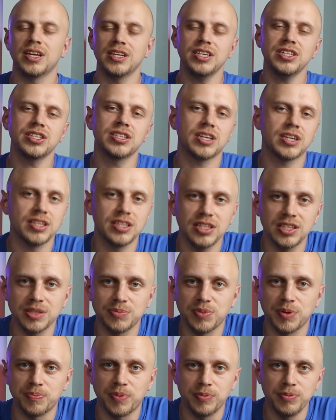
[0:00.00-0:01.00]
Конечно, хотелось
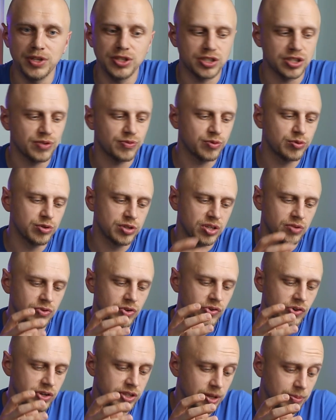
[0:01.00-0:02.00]
бы поменьше
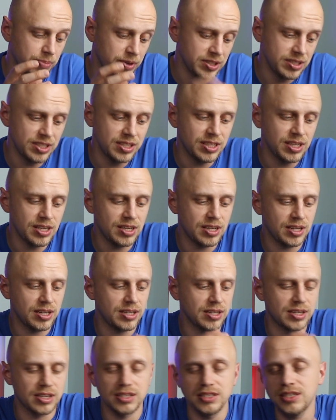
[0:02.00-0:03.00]
вкусового наполнителя и
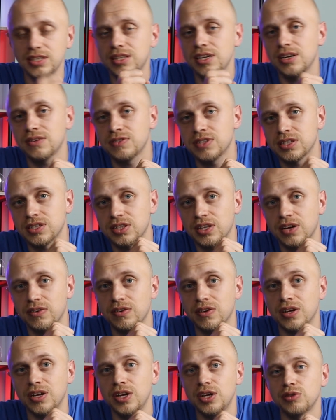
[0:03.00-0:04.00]
красителя в
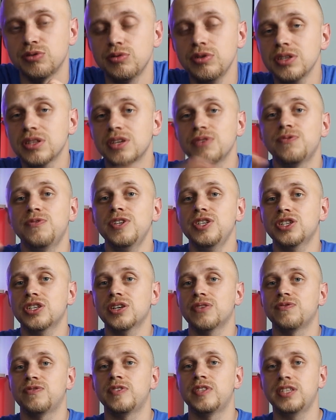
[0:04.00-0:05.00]
составе, но это
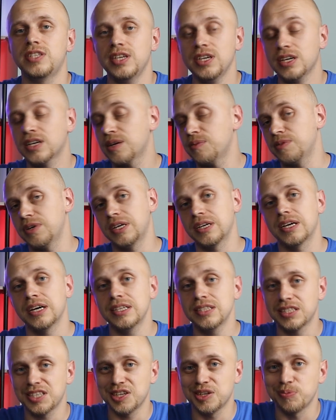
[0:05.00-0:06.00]
фишка всех
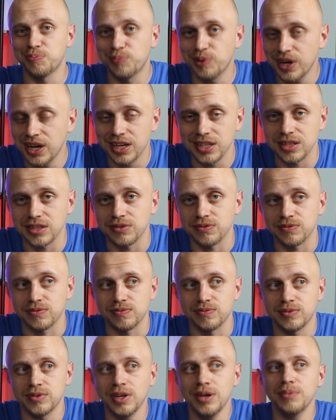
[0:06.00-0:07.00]
американских брендов.
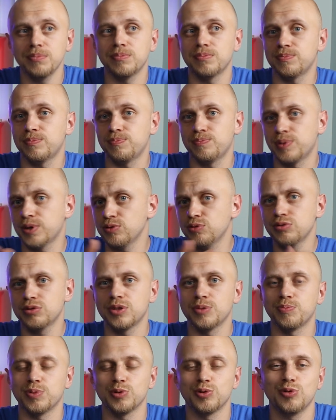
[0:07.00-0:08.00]
Там продукты
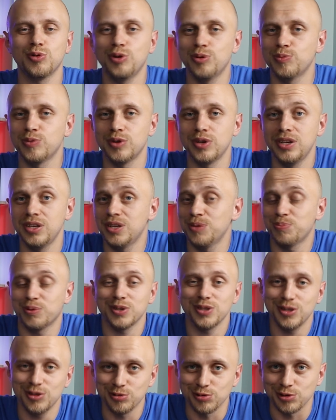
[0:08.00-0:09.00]
по-другому и не
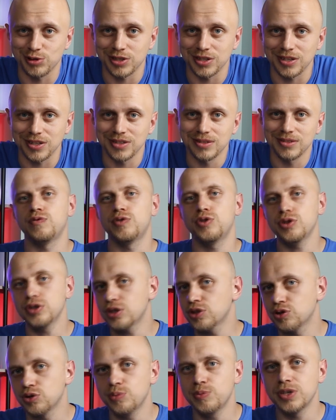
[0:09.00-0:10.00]
продадутся. Все
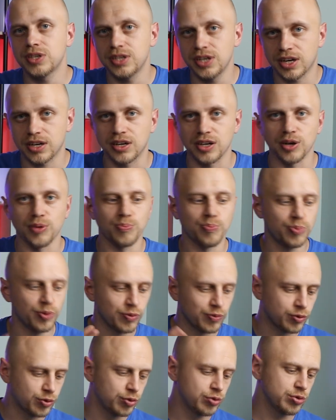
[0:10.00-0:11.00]
должно быть яркое, по
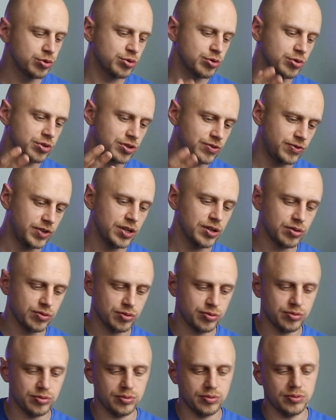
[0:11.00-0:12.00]
вкусу,
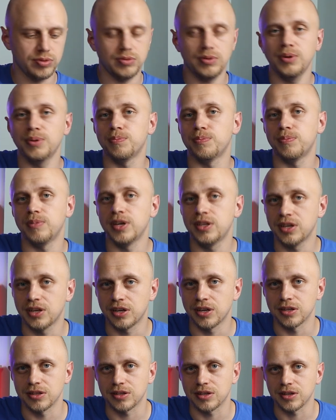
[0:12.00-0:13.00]
цвету и
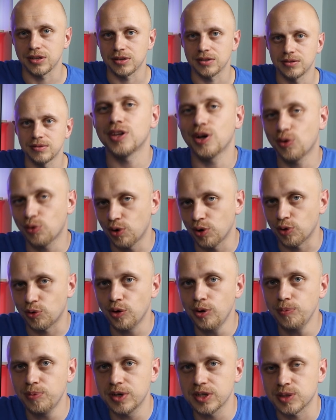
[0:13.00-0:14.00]
этикетке. Такой
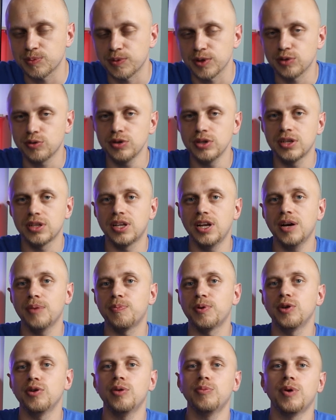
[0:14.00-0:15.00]
комплекс подходит для
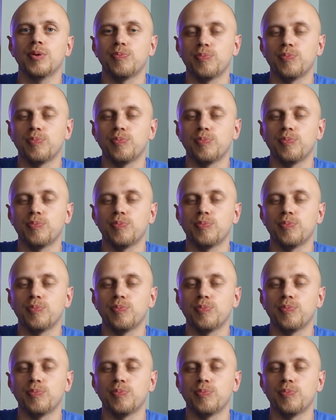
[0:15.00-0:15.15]
приема